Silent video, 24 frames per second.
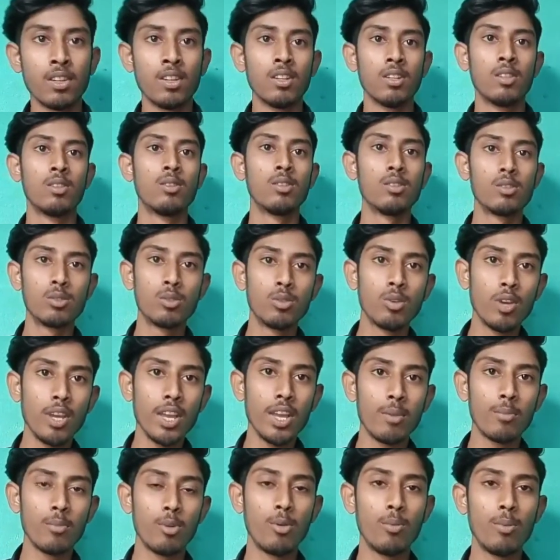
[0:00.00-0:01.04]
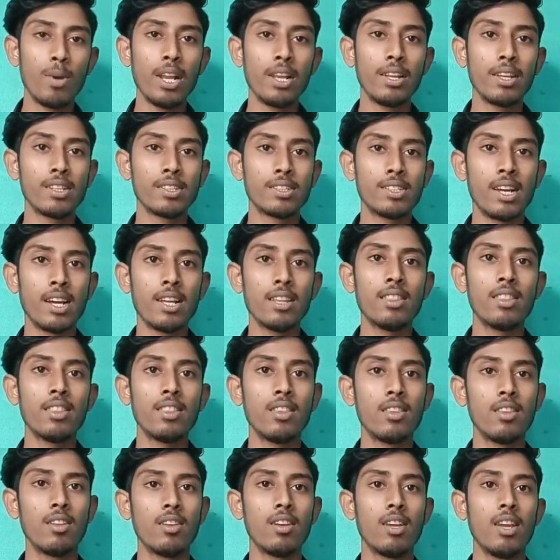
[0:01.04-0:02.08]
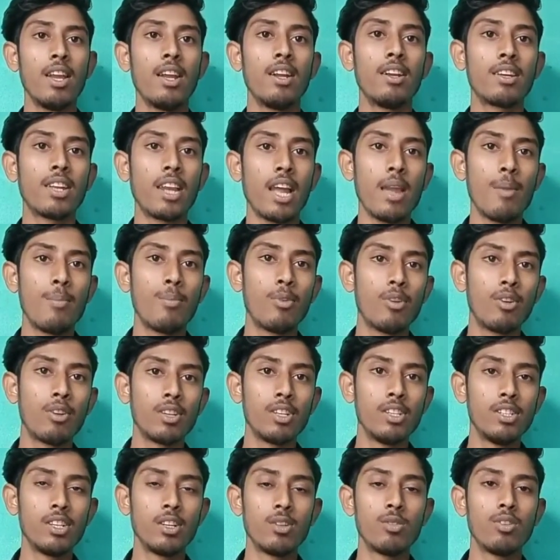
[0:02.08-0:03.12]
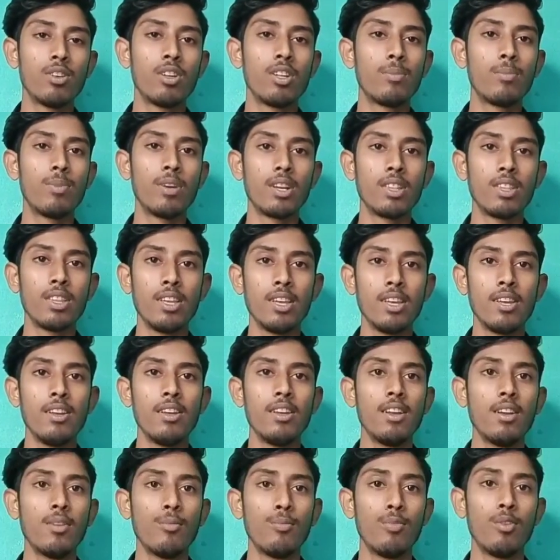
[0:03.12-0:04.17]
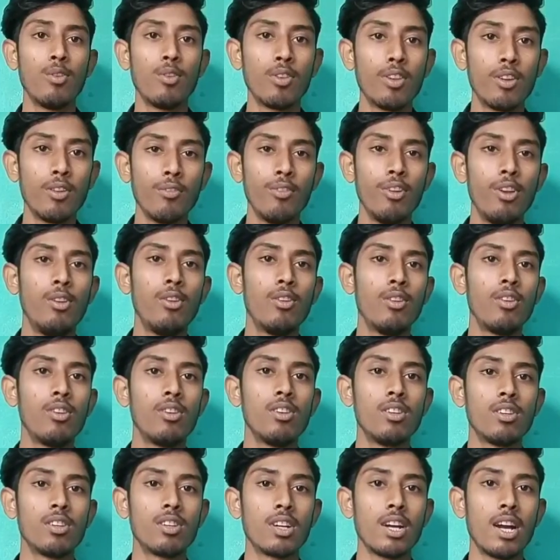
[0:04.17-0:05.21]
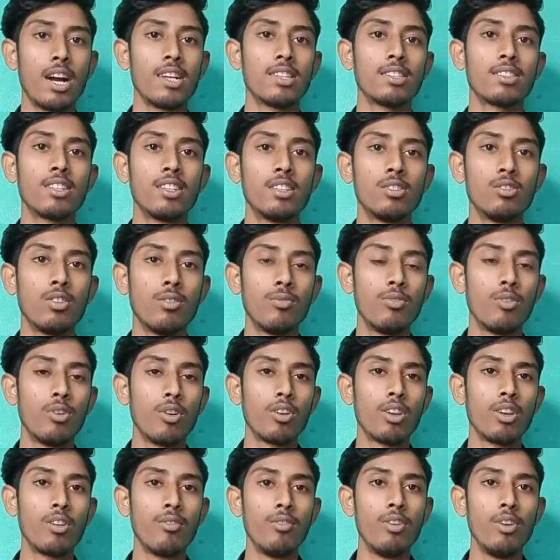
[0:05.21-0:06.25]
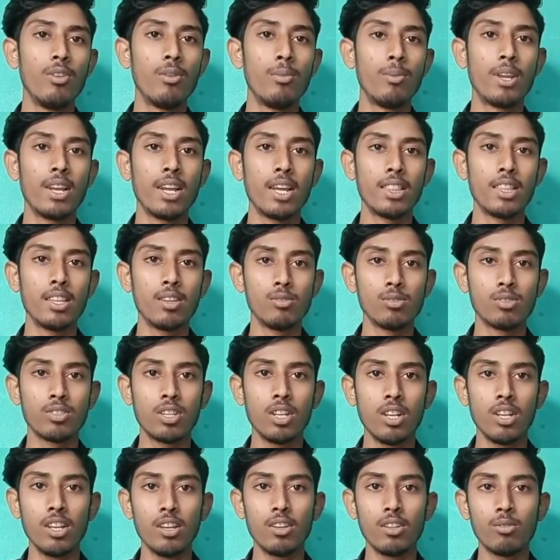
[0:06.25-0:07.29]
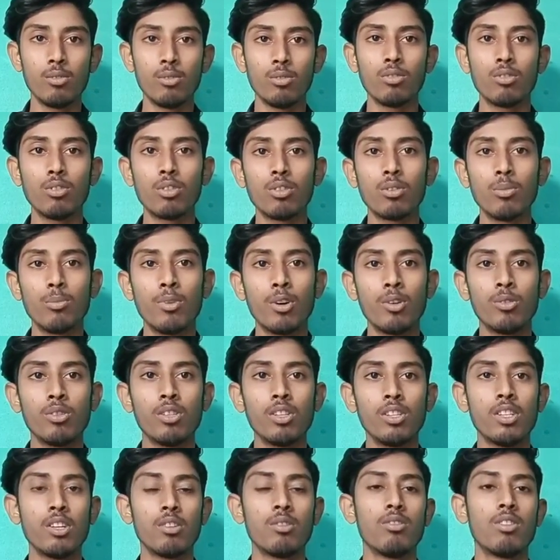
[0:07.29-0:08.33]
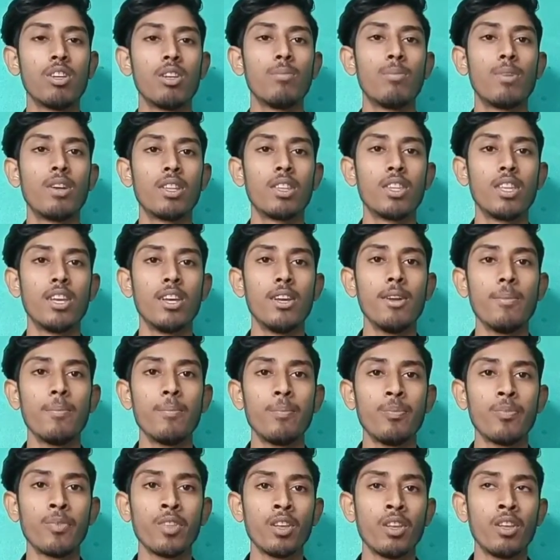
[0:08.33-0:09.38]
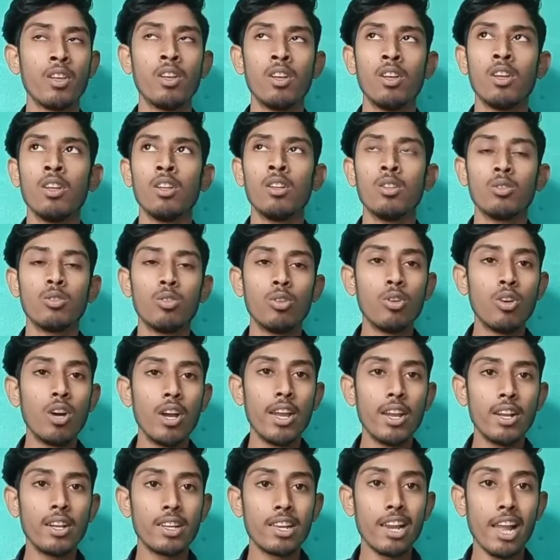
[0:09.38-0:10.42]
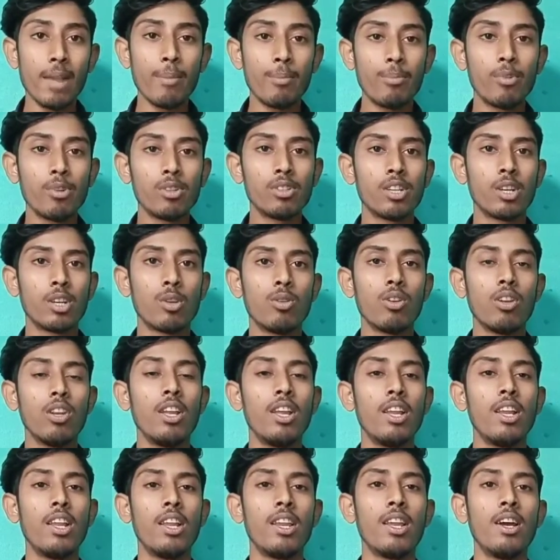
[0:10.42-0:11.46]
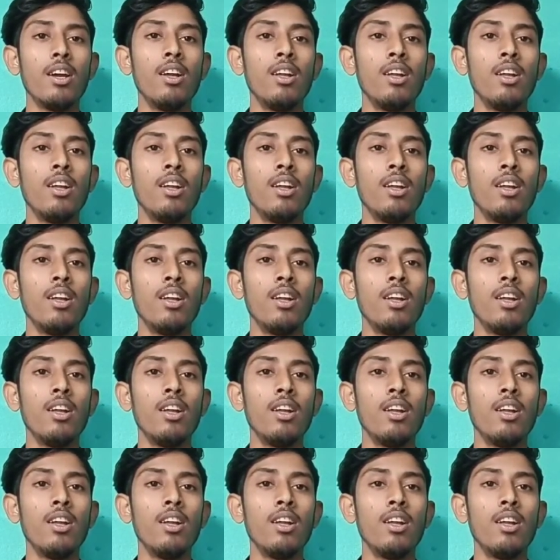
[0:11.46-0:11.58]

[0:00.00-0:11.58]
दोस्तों एक मोबाइल के साथ एक ट्राईपोर्ट की ज़रूरत पड़ती है ब्लॉगिंग वीडियो खासकर जो ब्लॉगिंग वीडियो बनाते हैं उसके लिए उनको तो बहुत ही ज़रूरत पड़ती है तो एक ट्राईपोर्ट ज़रूर ले लेना